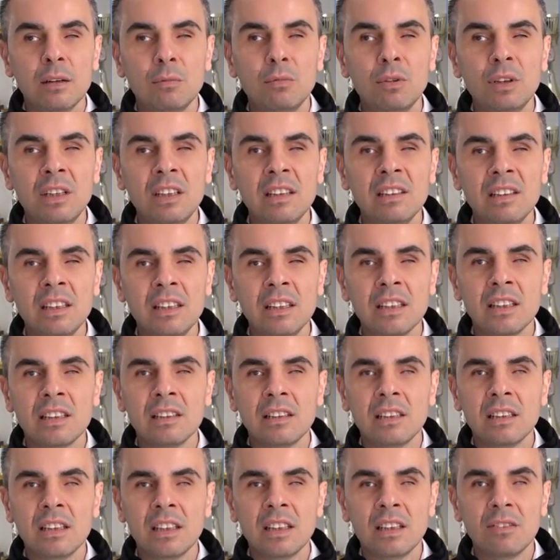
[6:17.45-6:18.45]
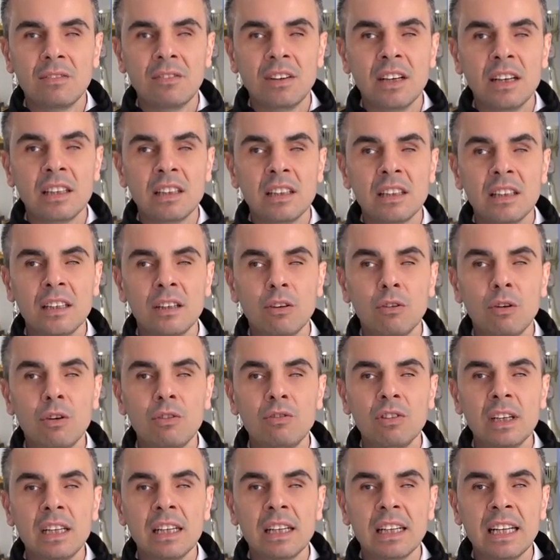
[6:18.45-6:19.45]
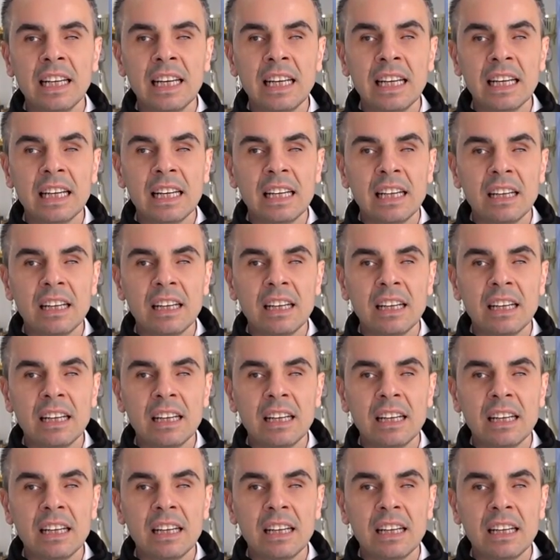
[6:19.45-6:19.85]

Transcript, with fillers: Bu ikisinin arasındaki farkı öncelikle